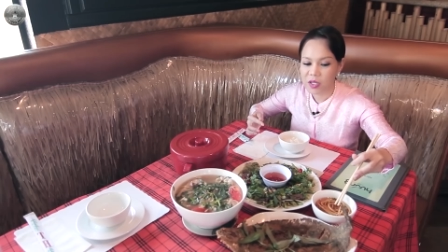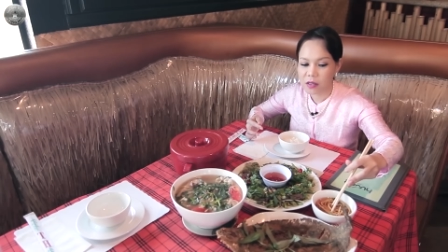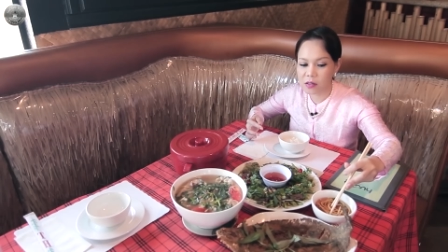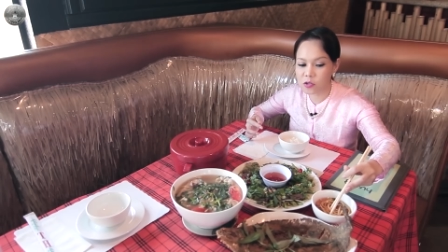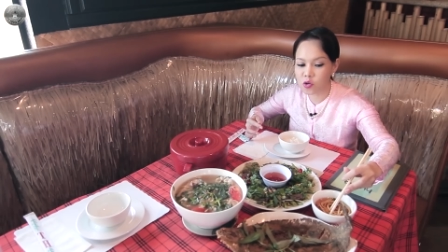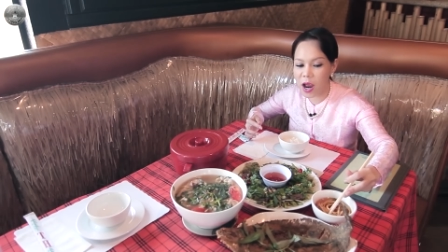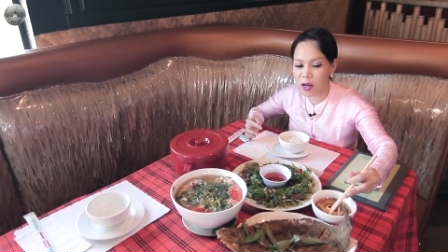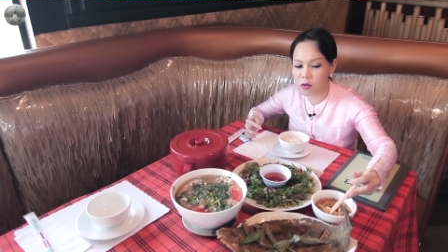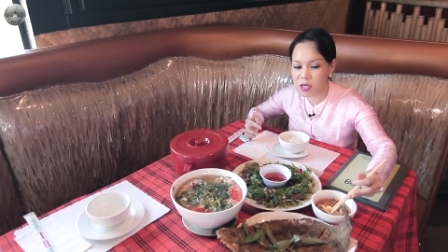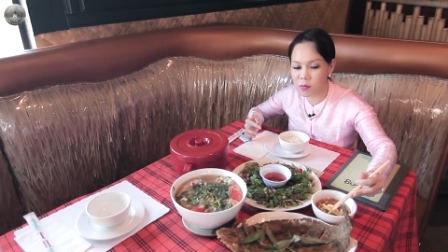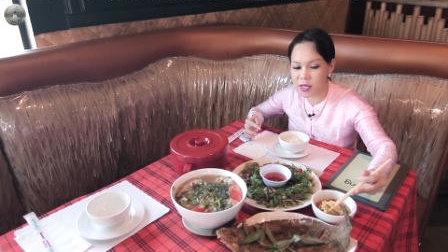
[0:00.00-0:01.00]
có xoài
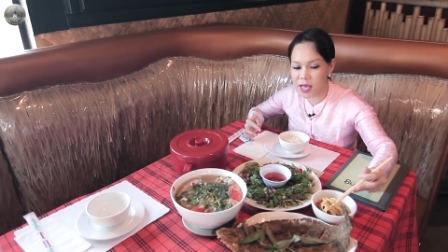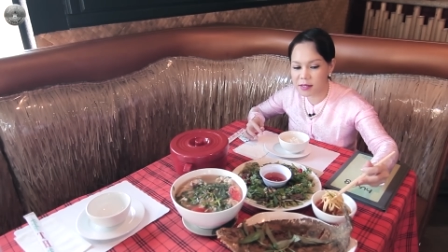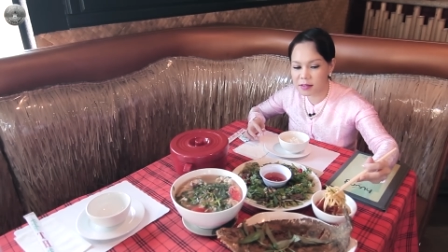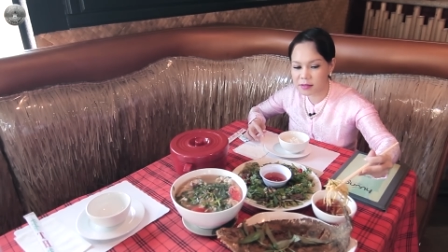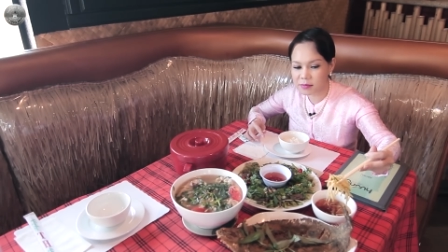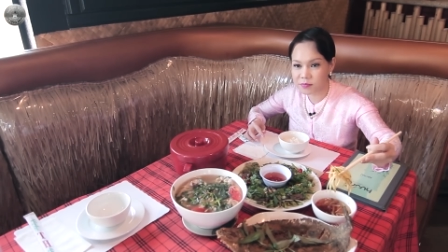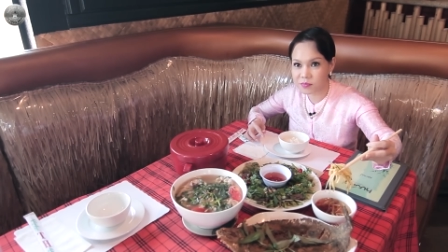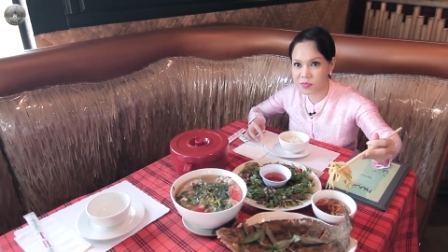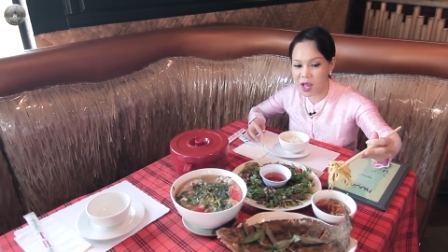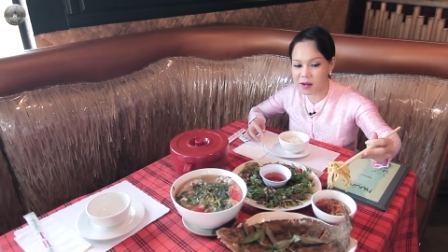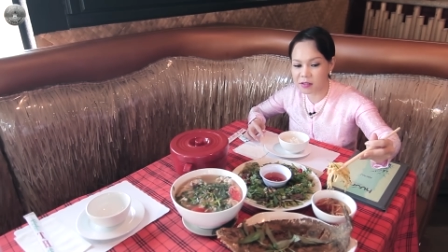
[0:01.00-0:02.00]
luôn nha quý vị.
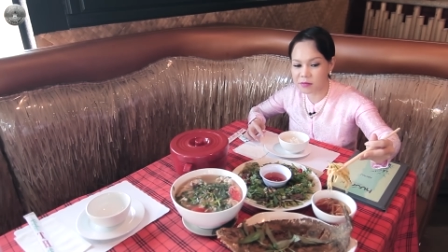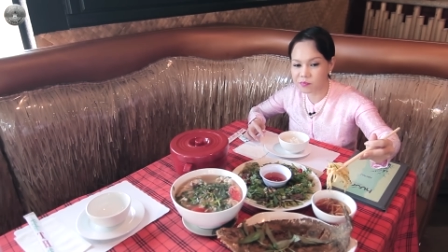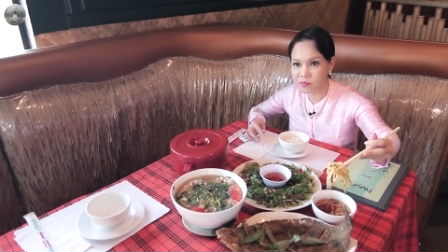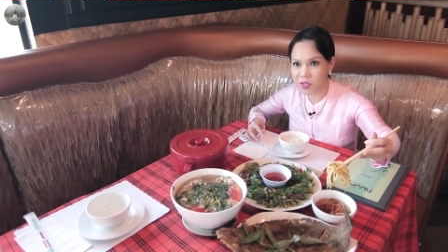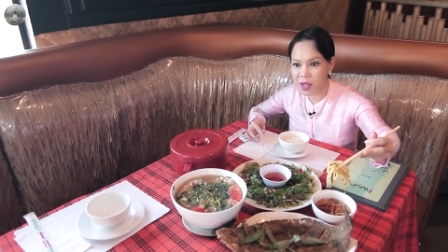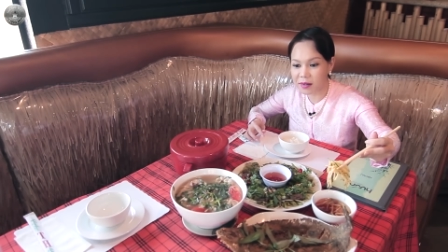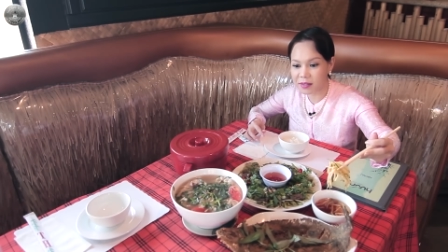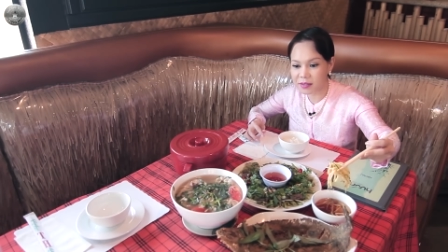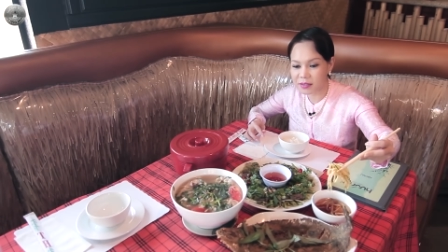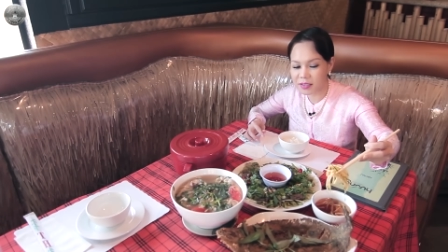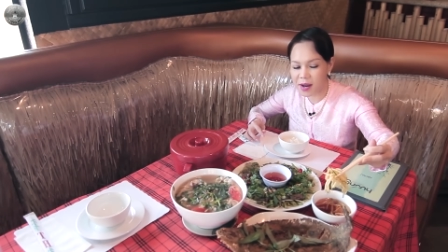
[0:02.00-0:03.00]
Này.
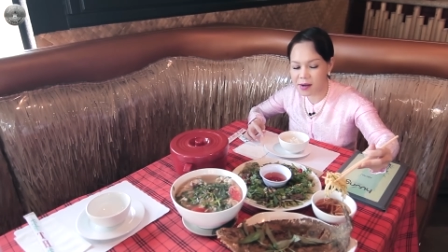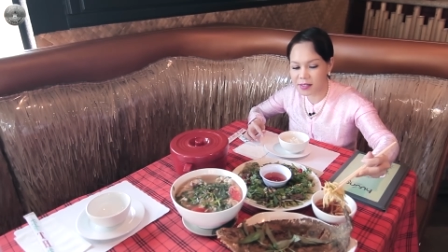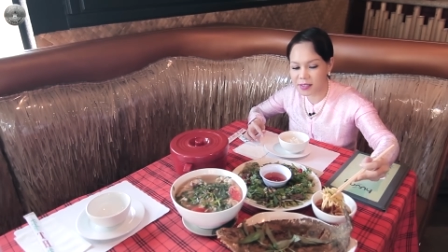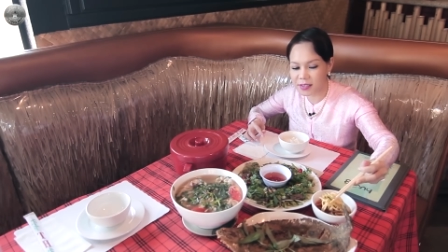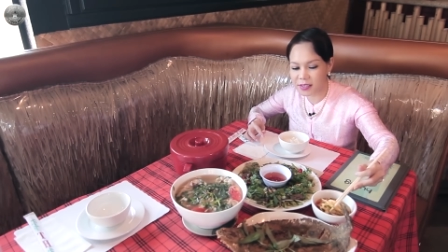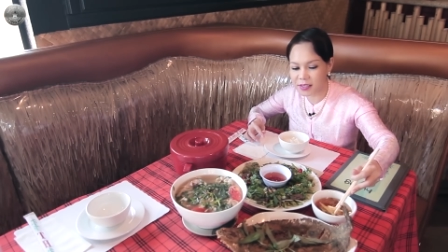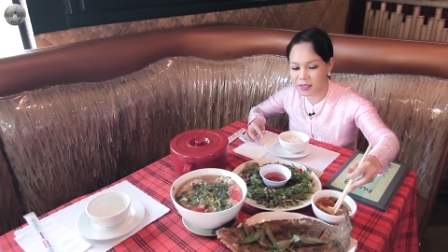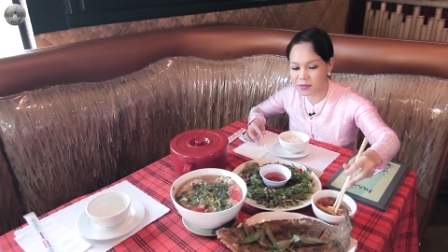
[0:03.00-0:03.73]
À.